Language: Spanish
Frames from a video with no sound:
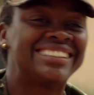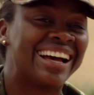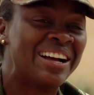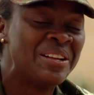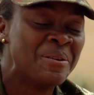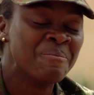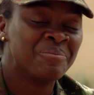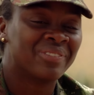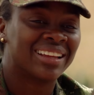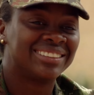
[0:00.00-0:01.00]
o sea,
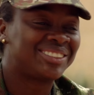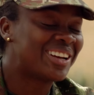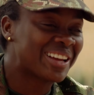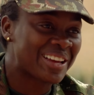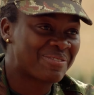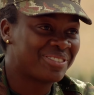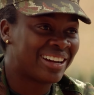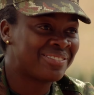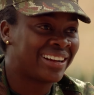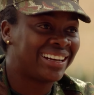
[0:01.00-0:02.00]
todo lo que
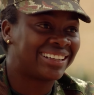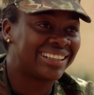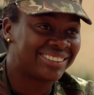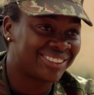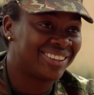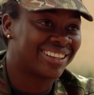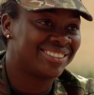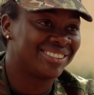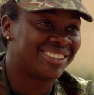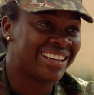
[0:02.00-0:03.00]
pueda imaginar de todo lo que
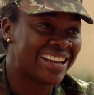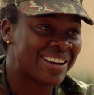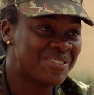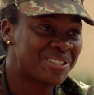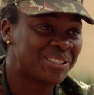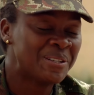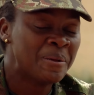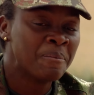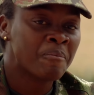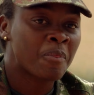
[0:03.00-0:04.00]
yo yo en el curso.
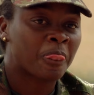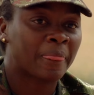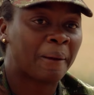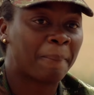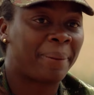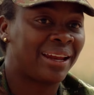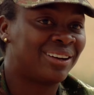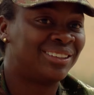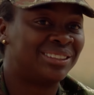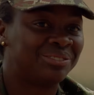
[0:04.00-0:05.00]

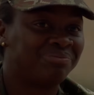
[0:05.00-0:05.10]
Pero,